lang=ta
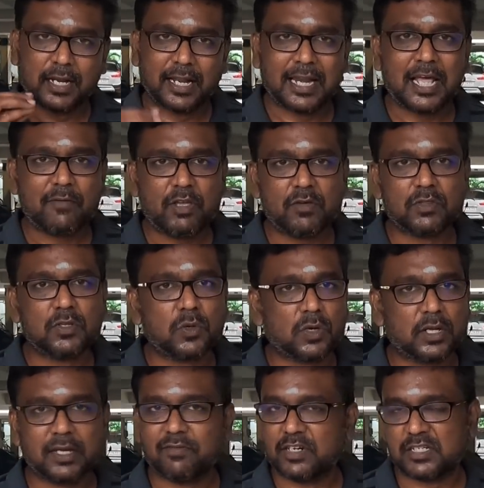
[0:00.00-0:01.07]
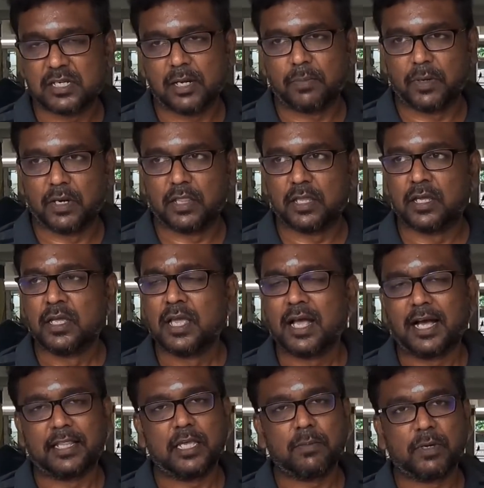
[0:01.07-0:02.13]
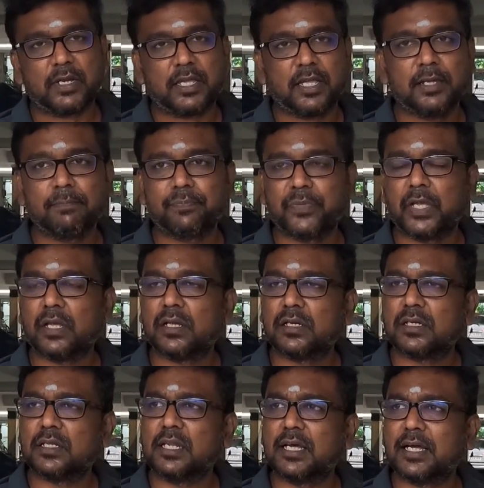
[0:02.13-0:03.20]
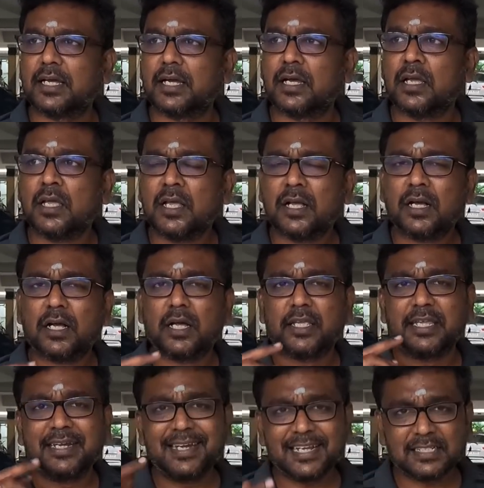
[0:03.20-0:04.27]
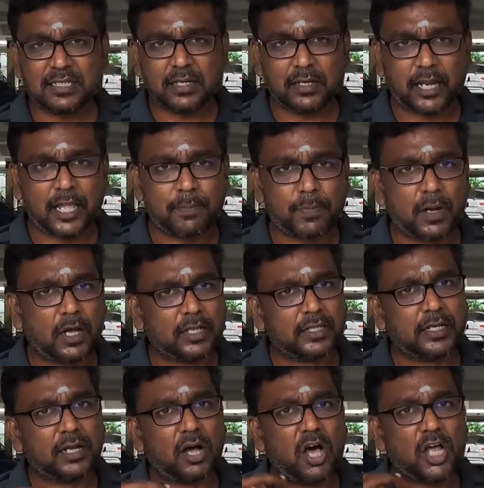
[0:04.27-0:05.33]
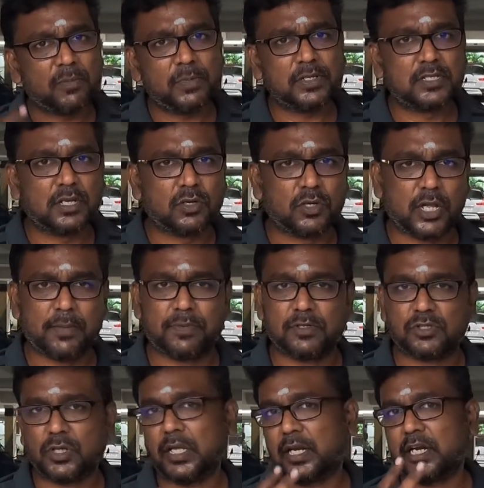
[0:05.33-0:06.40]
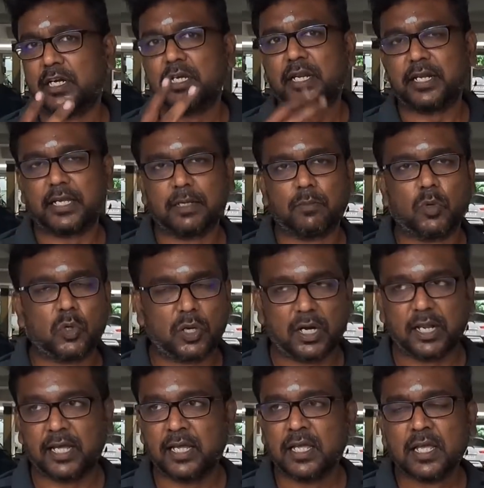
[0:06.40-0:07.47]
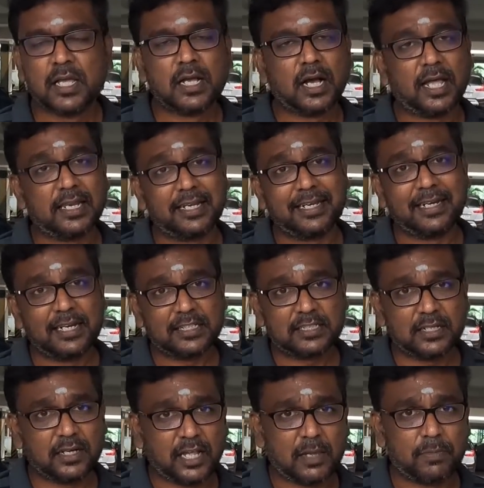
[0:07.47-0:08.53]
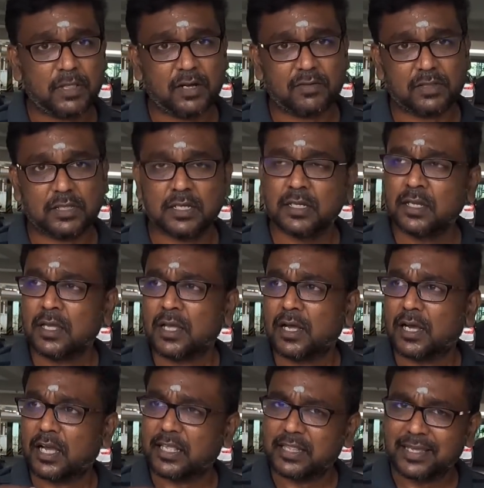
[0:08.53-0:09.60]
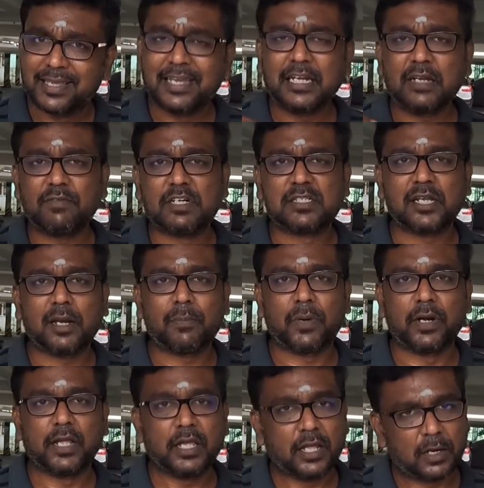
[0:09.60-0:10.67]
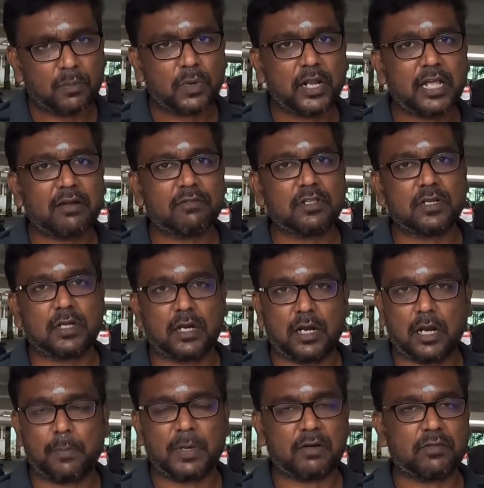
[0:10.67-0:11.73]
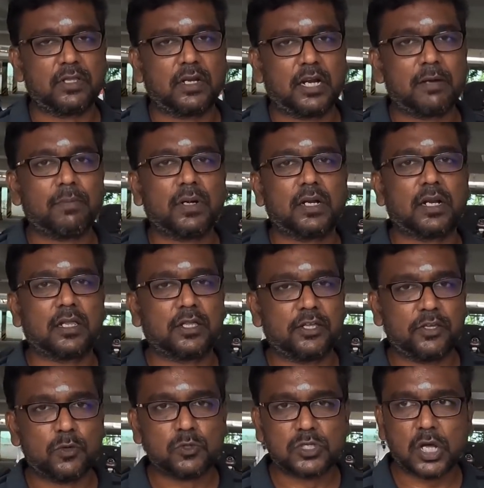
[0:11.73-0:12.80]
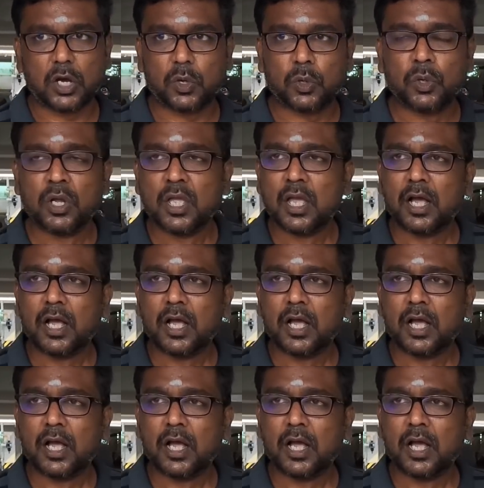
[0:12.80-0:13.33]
நல்லாவே வந்து உங்களுக்கு விட்ஸ்டாண்ட் பண்ணுது அதே மாதிரியே இதில் இண்டக்ஷன் டைப் அண்ட் தென் ஆர்மேச்சர் டைப்புன்னு சொல்லி ரெண்டு இருக்குது மோட்டரில் அதில் இண்டக்ஷன் டைப் தான் வந்து இந்த ஹீட்டை விட்ஸ்டாண்ட் பண்ணி ரொம்ப நேரம் வந்து நமக்கு வந்து ரன் பண்ணுறதுக்கு யூஸ் ஆகும்